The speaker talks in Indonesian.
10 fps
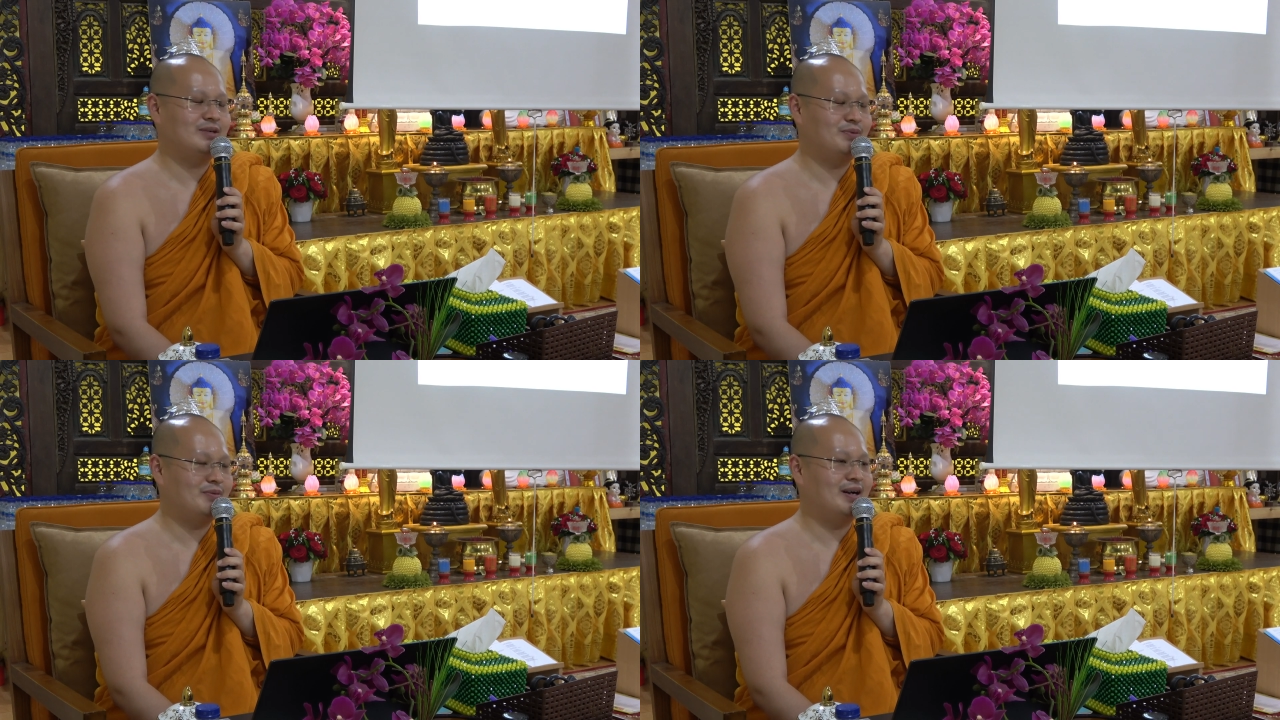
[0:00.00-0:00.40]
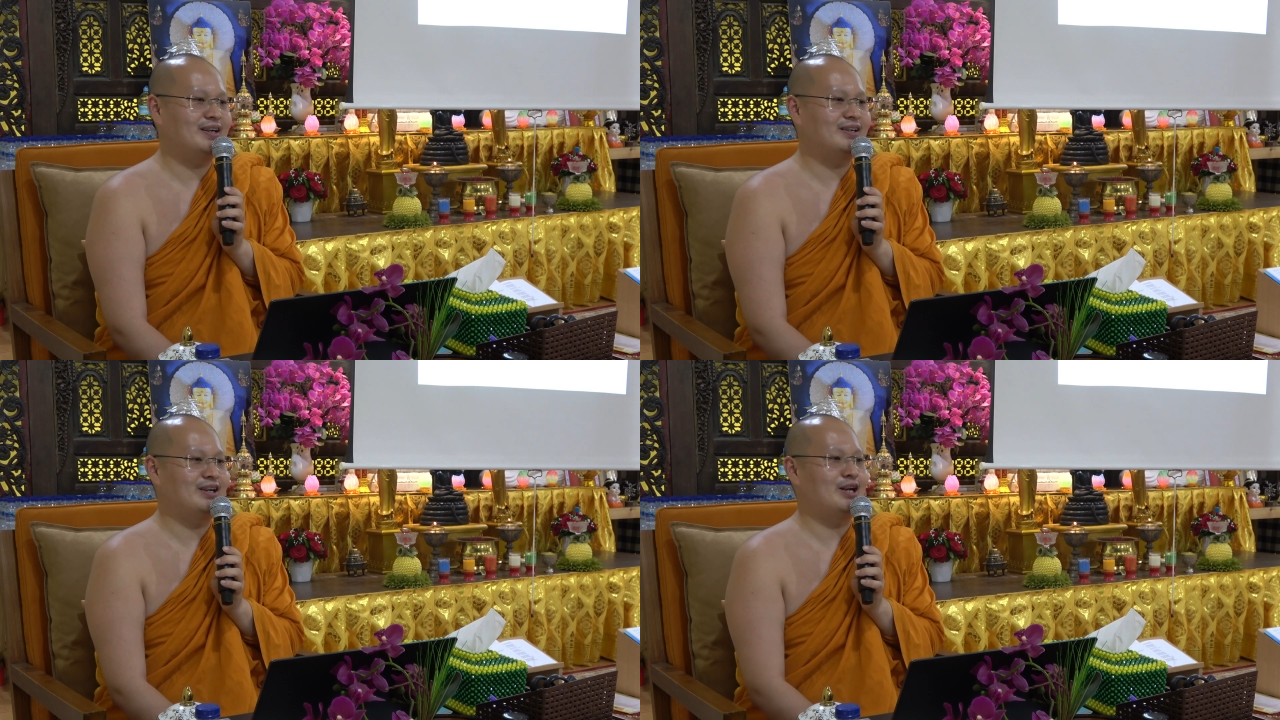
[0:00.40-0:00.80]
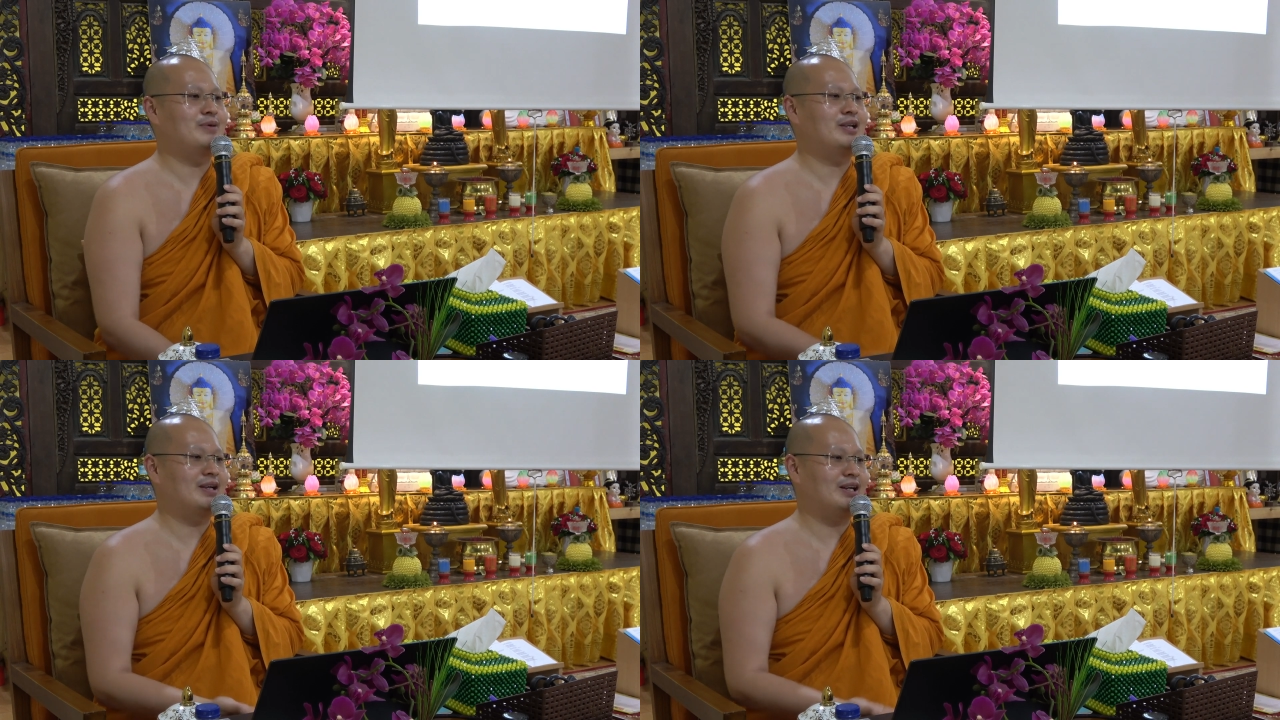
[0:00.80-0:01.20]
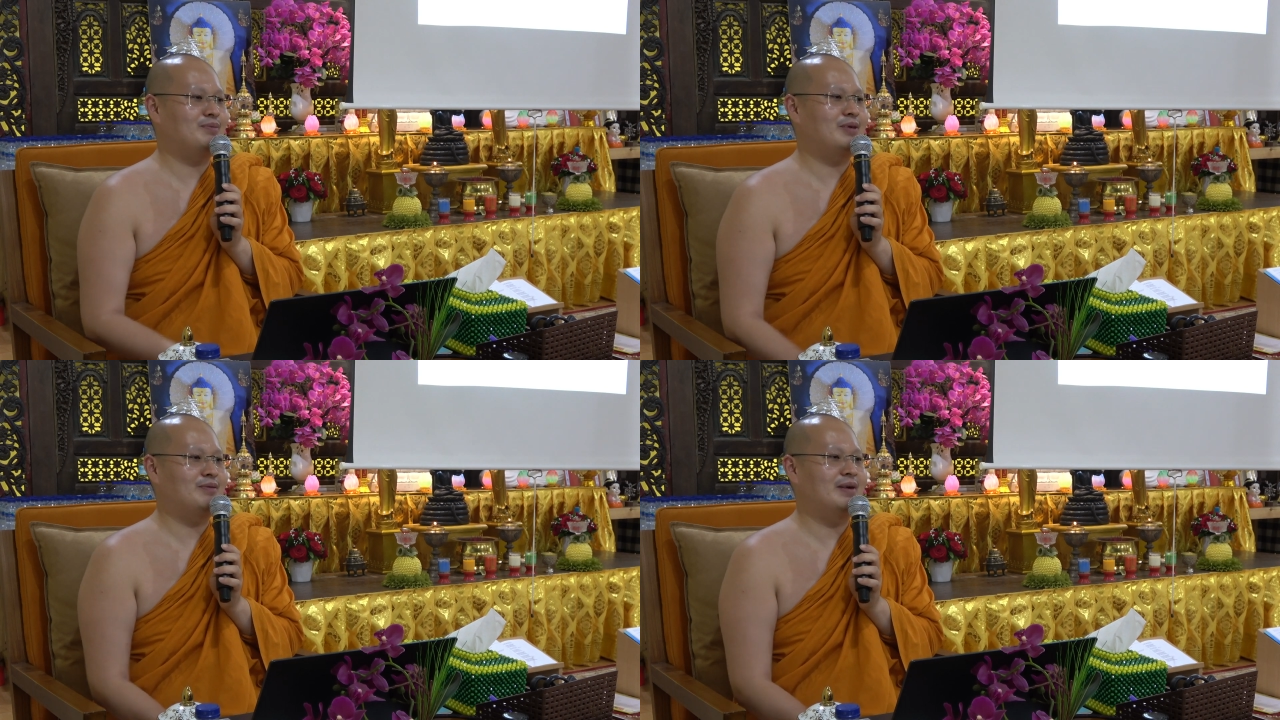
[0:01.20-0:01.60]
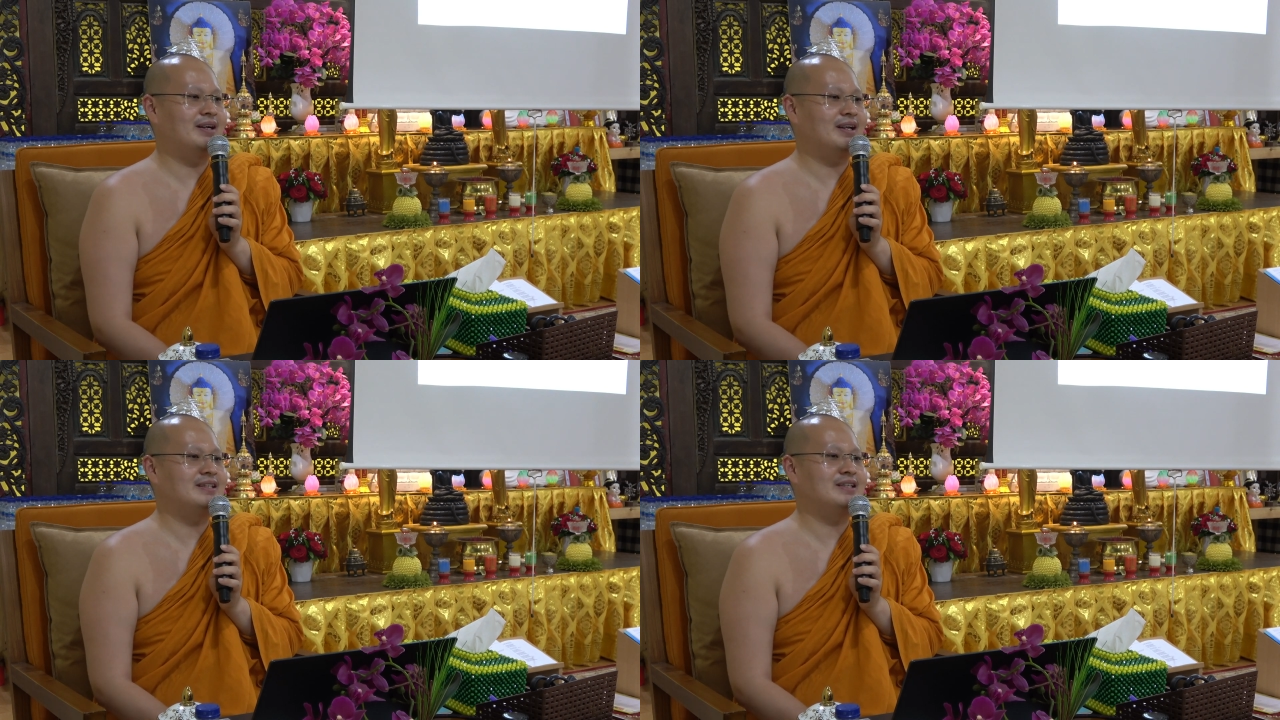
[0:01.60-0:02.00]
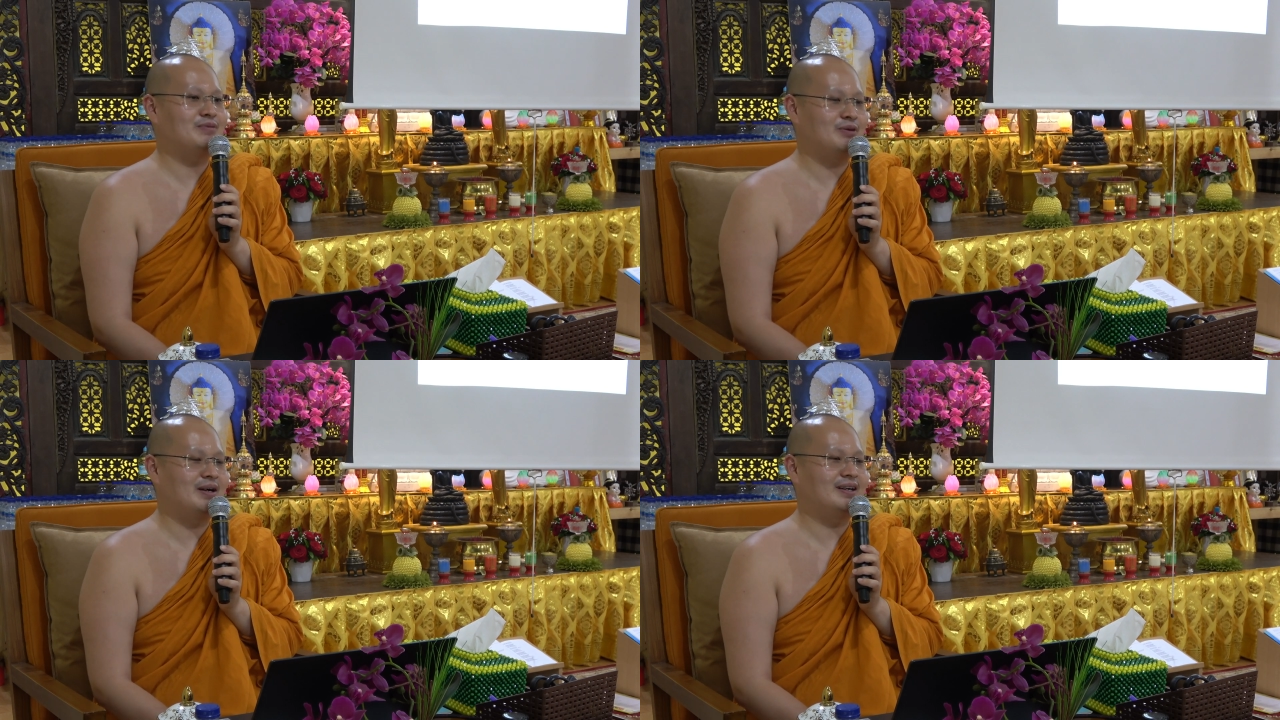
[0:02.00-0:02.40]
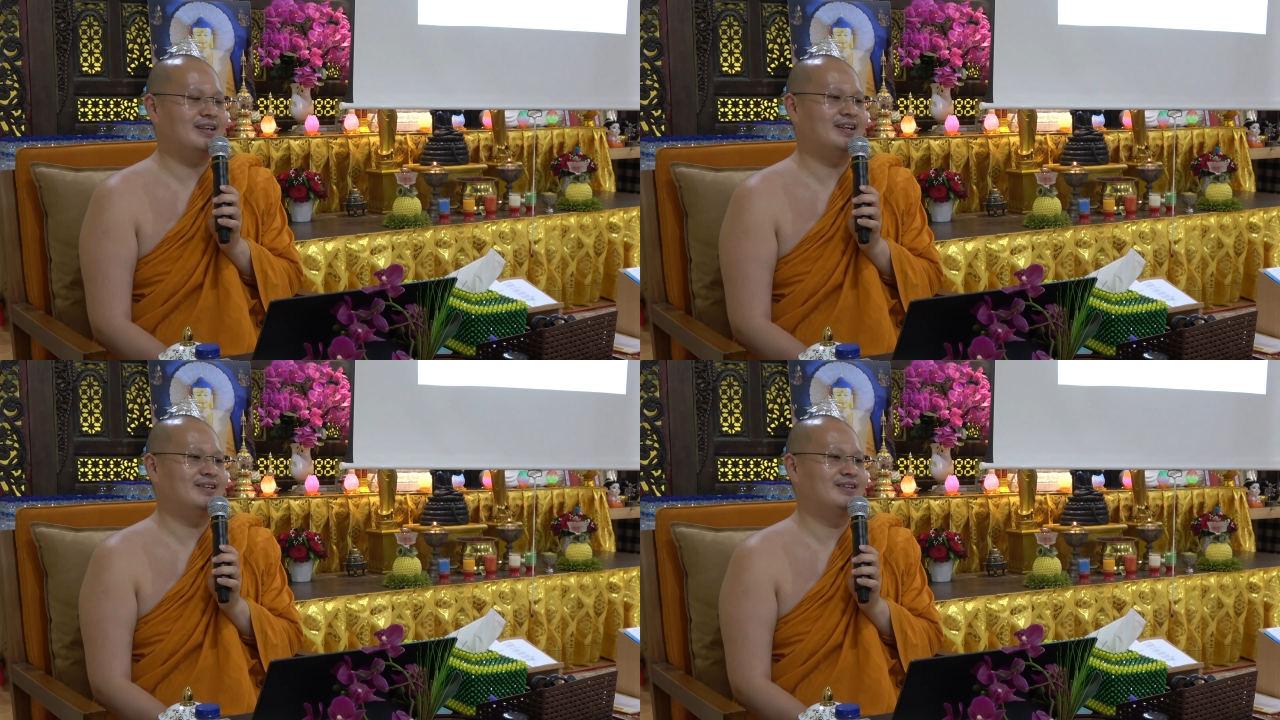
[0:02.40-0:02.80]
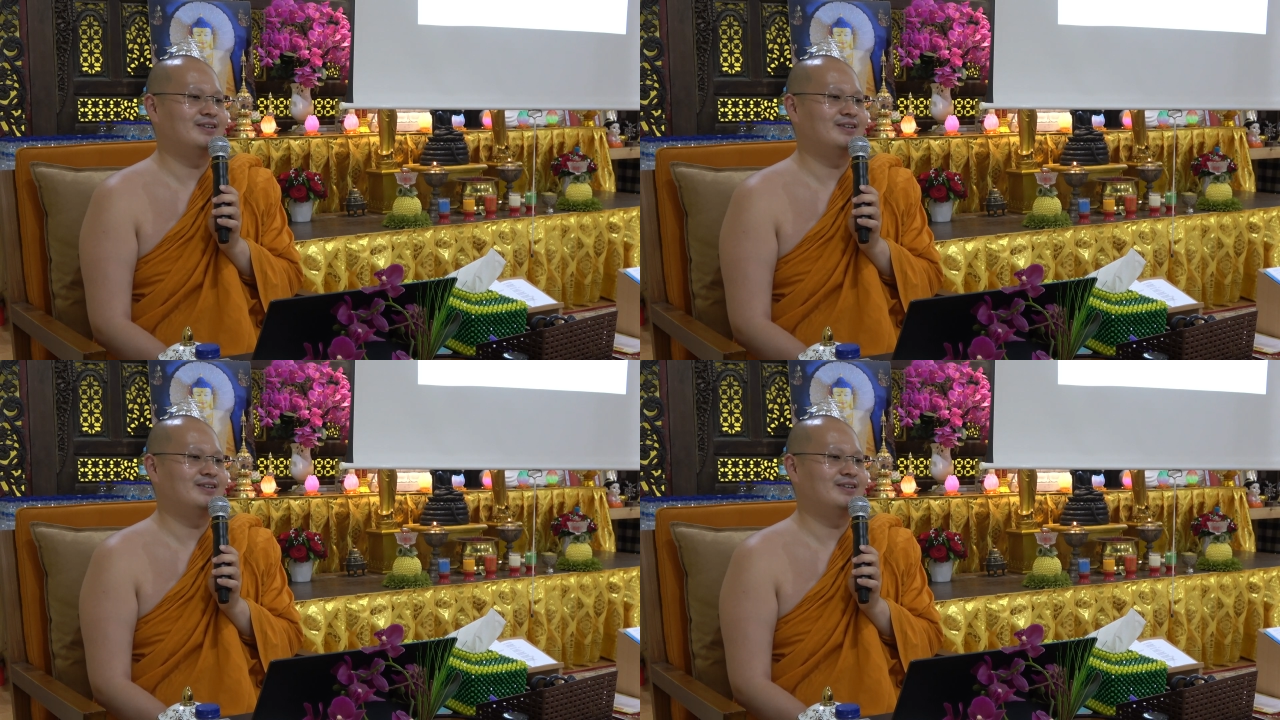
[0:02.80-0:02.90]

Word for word: capek banget nih namanya kita para Bante kan capek banget kan